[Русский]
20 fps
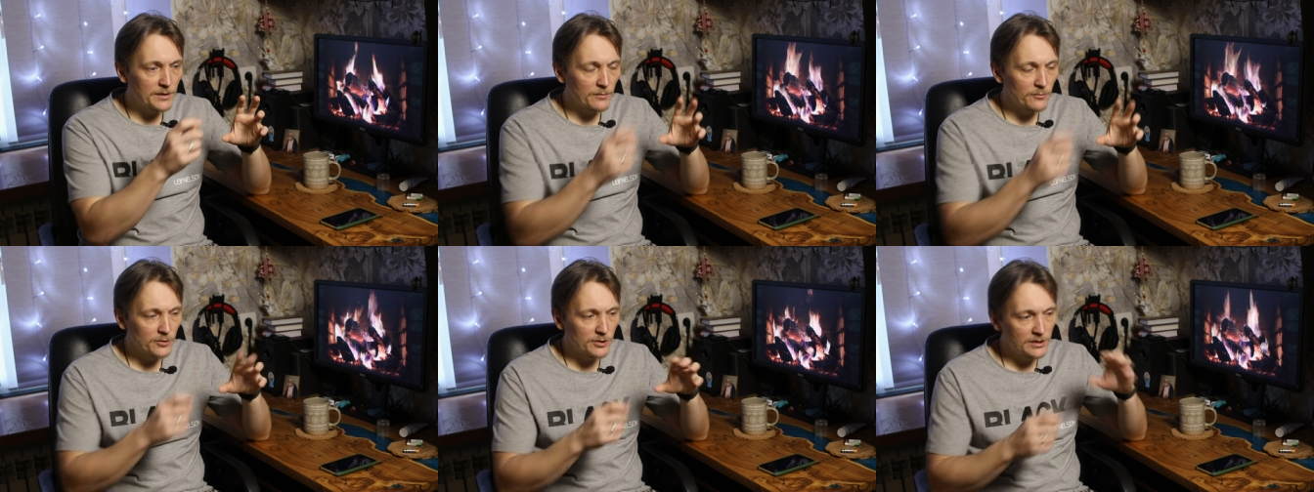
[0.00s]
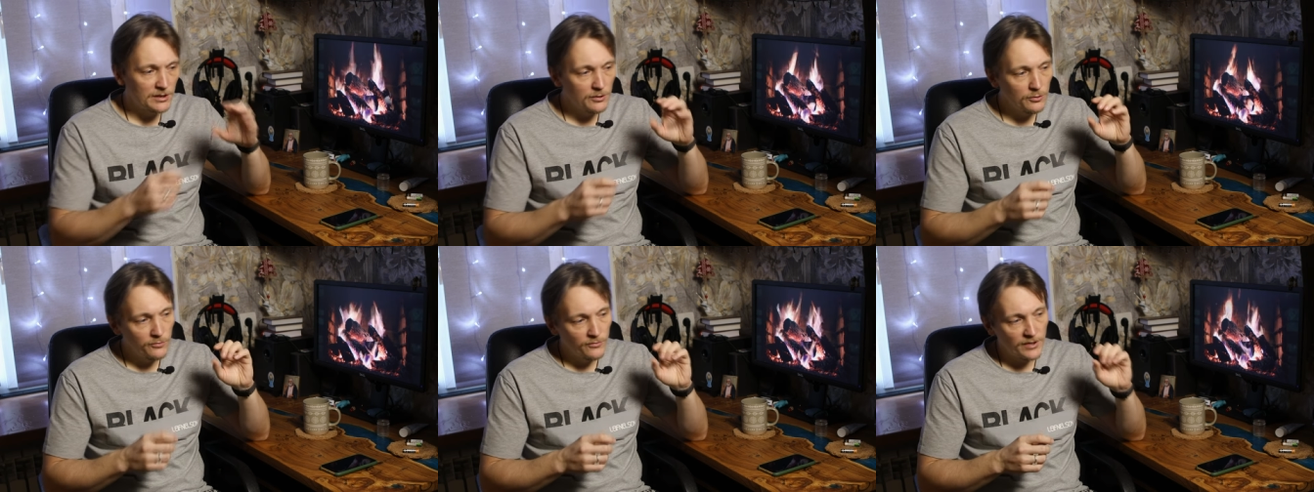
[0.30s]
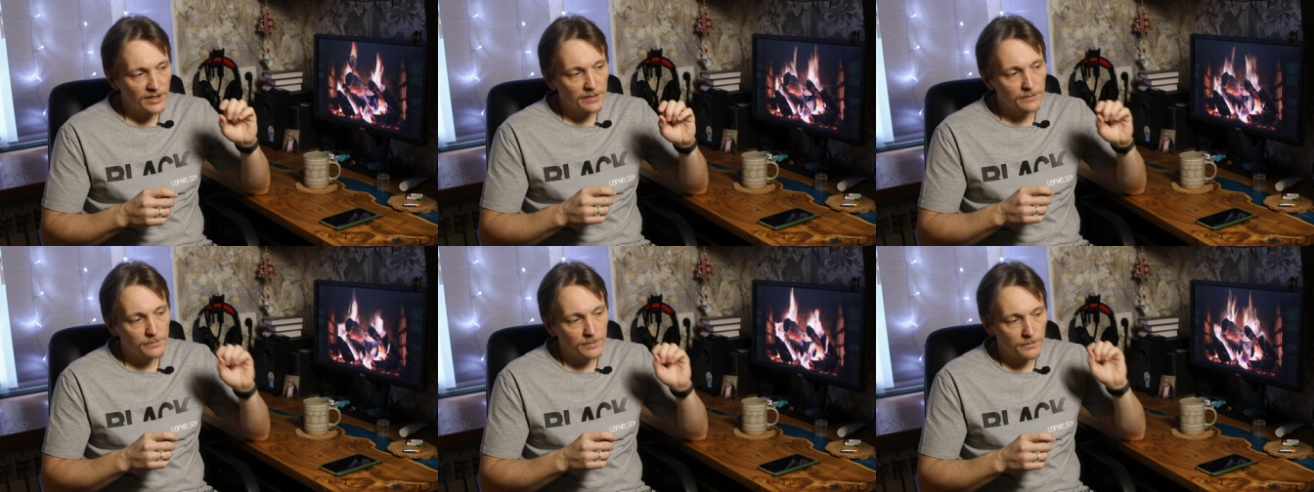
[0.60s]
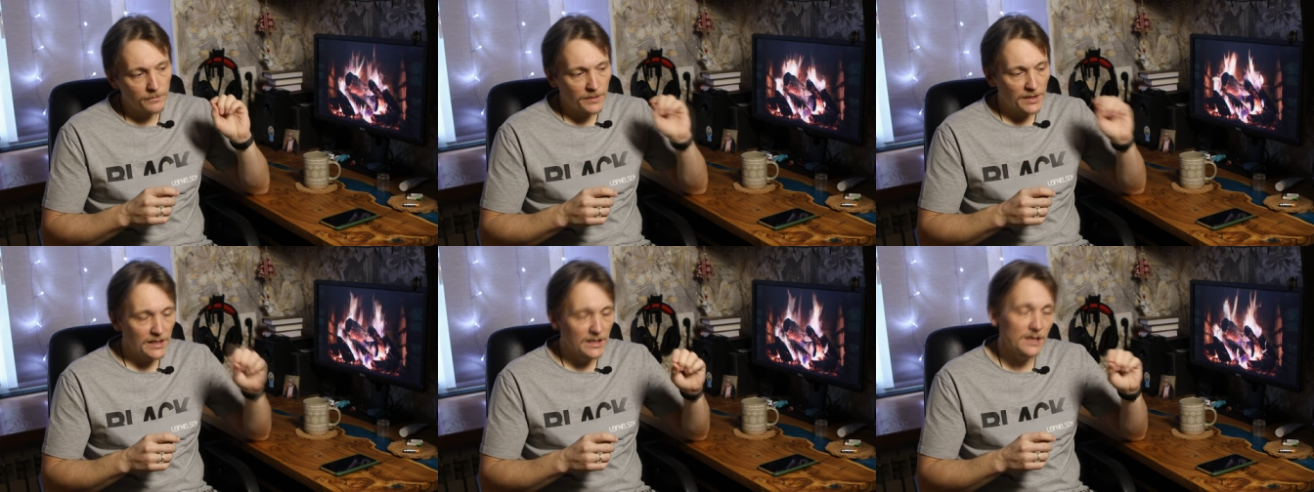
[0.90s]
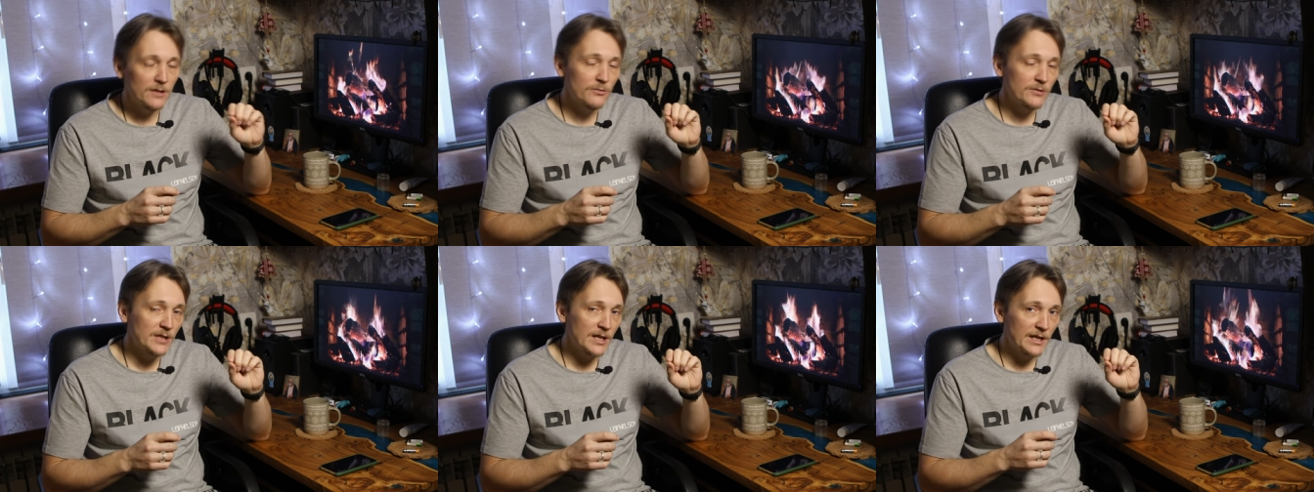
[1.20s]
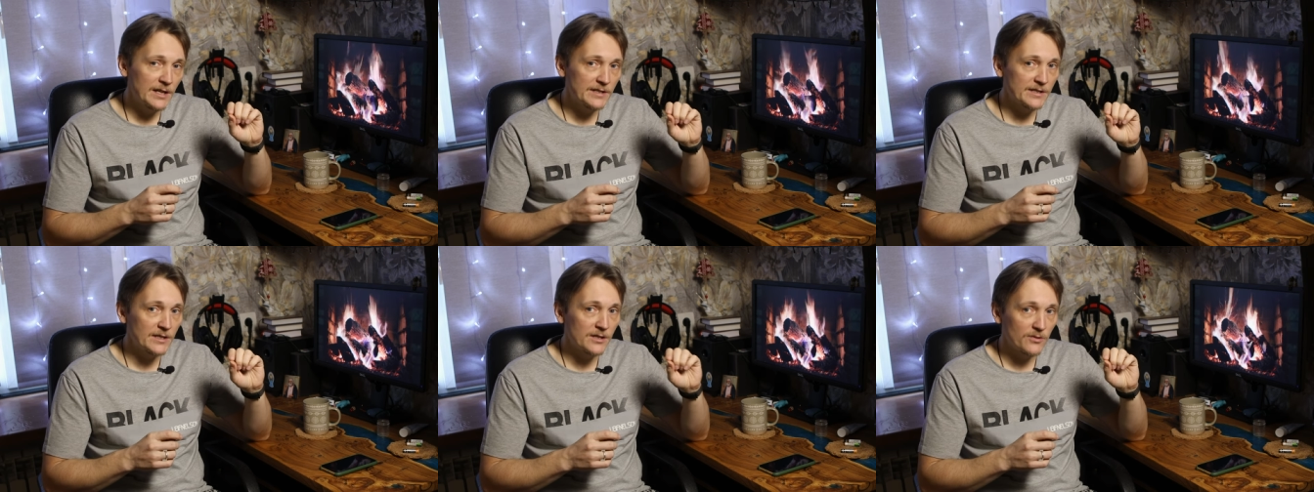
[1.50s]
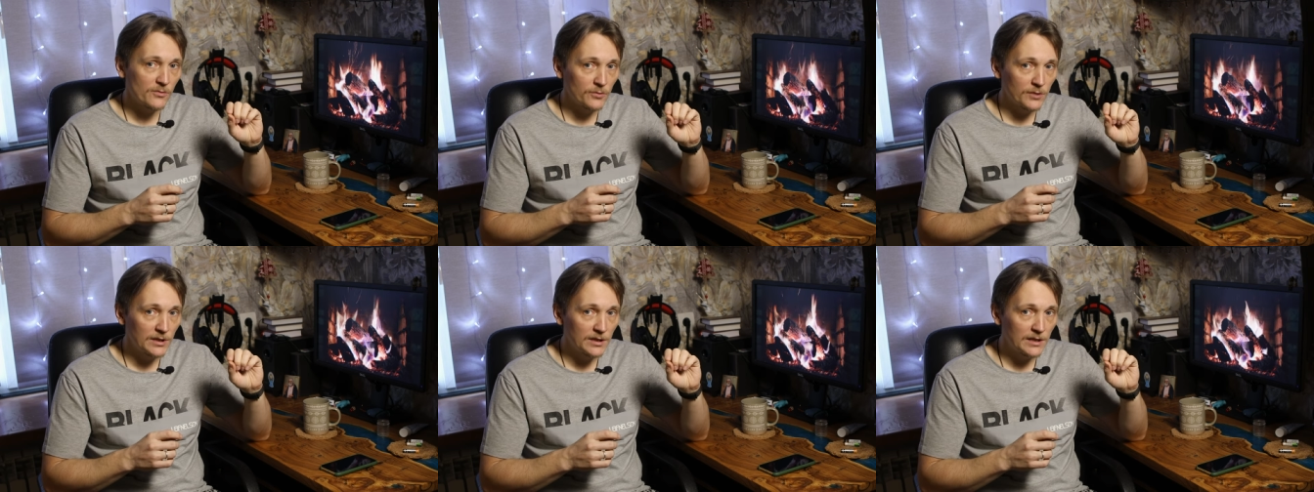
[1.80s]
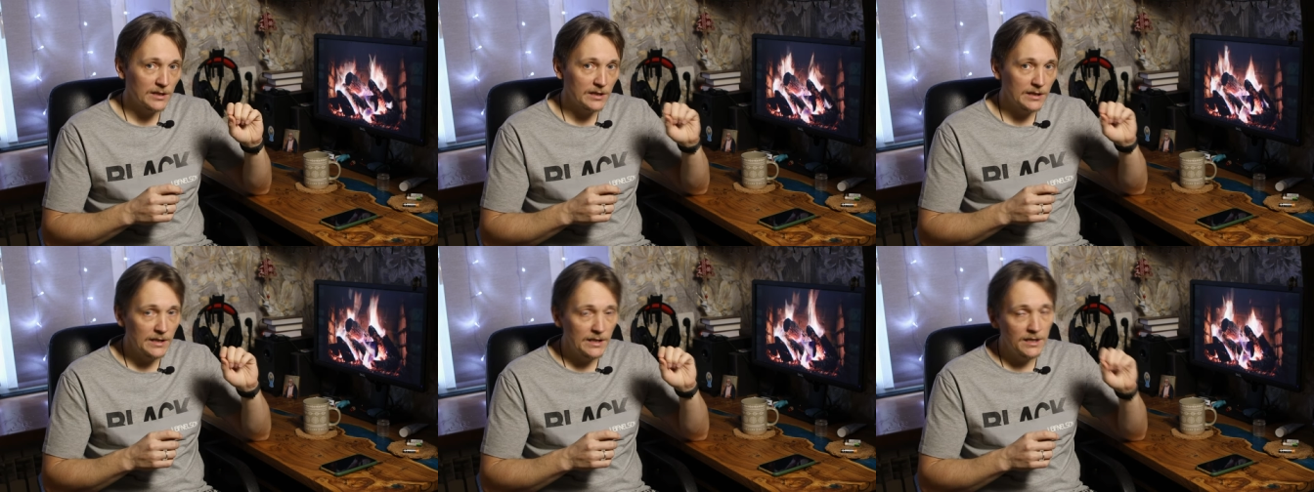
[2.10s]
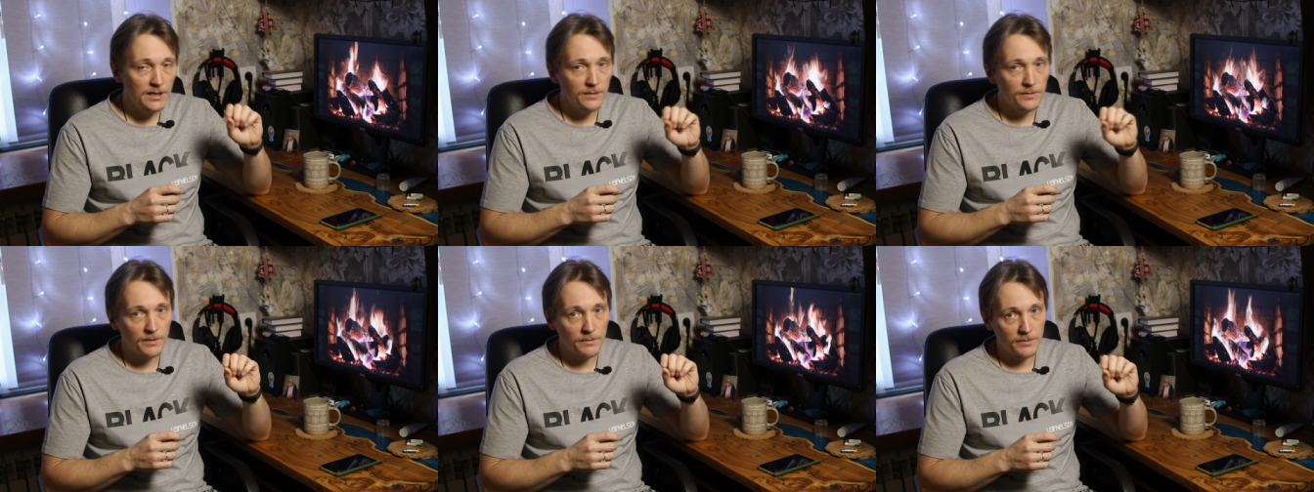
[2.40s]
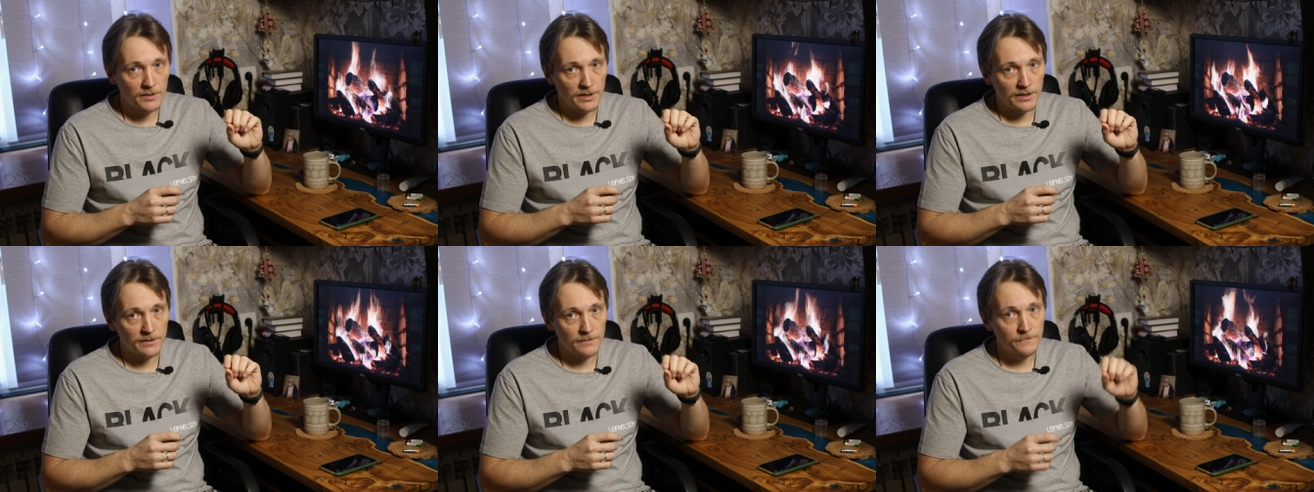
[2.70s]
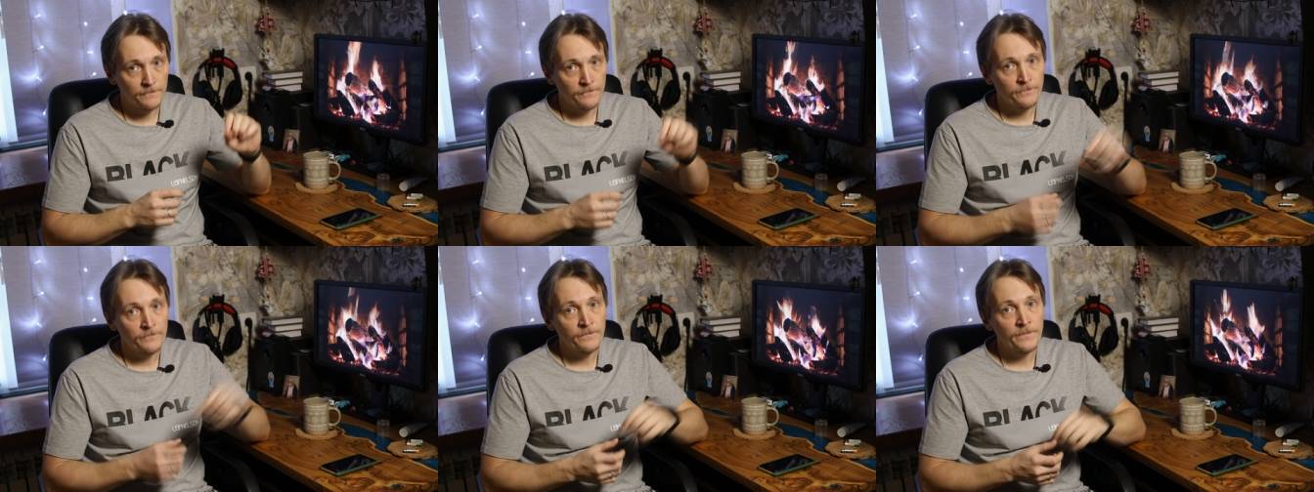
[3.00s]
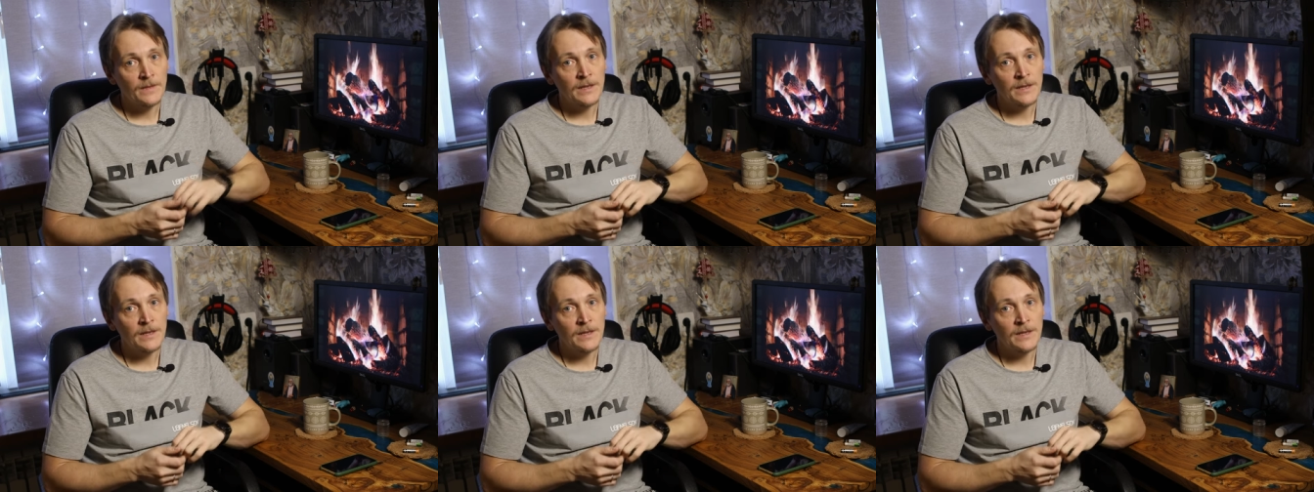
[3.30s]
потому что ты не уверен, попала ли у тебя резкость куда надо или не попала.